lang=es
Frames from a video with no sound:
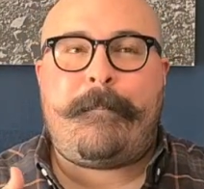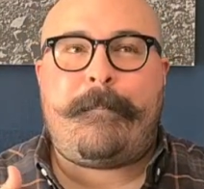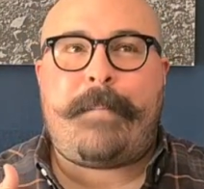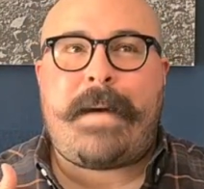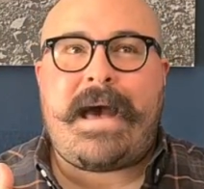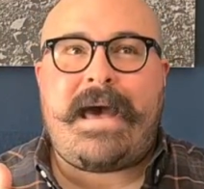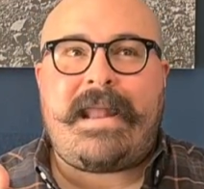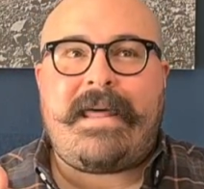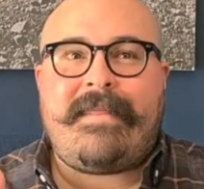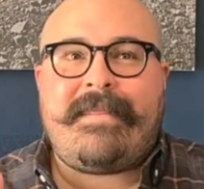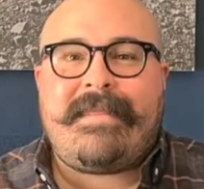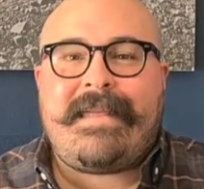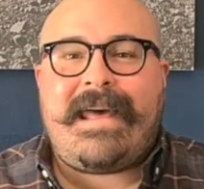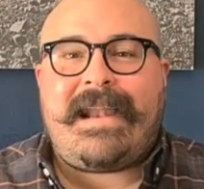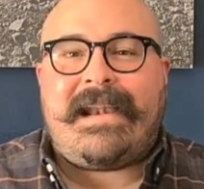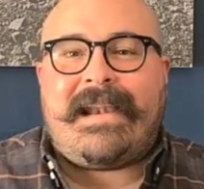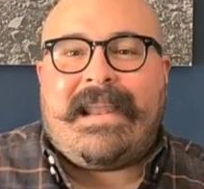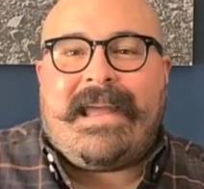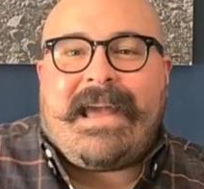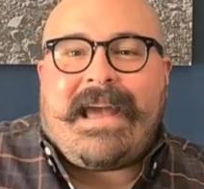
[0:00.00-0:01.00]
para
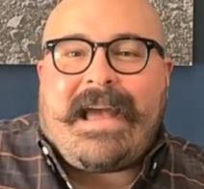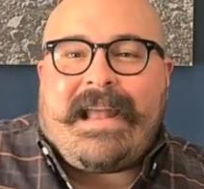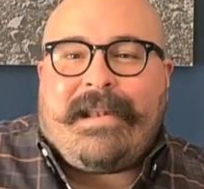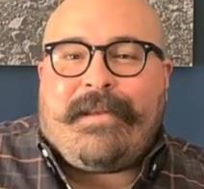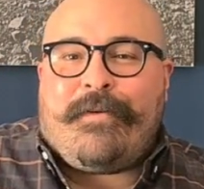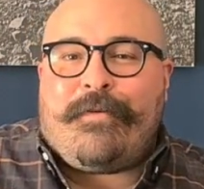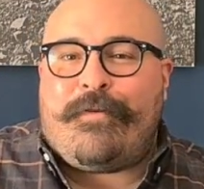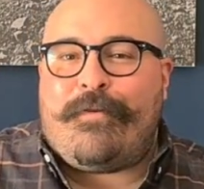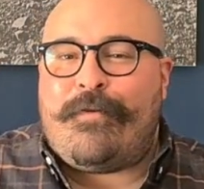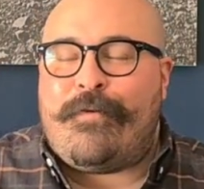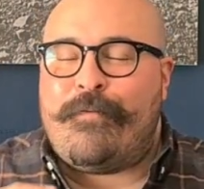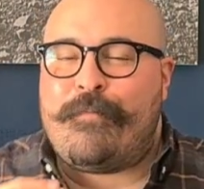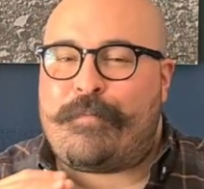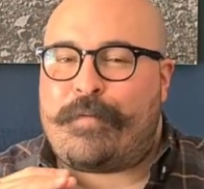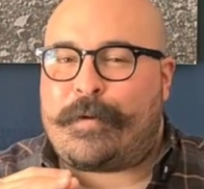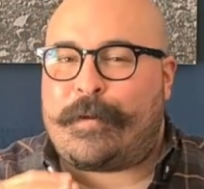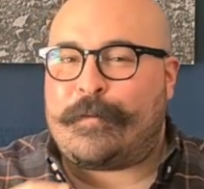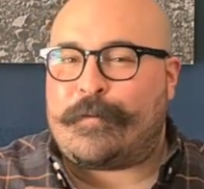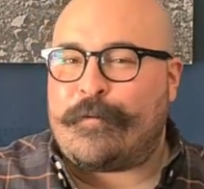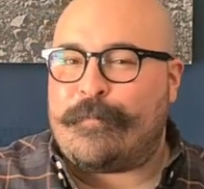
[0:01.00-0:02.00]
darle algo un
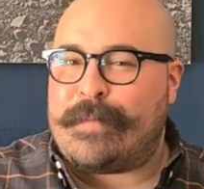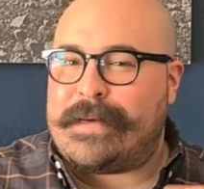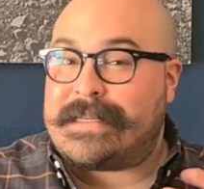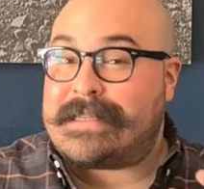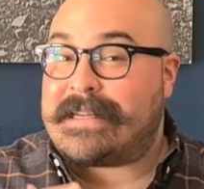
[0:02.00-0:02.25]
poquito más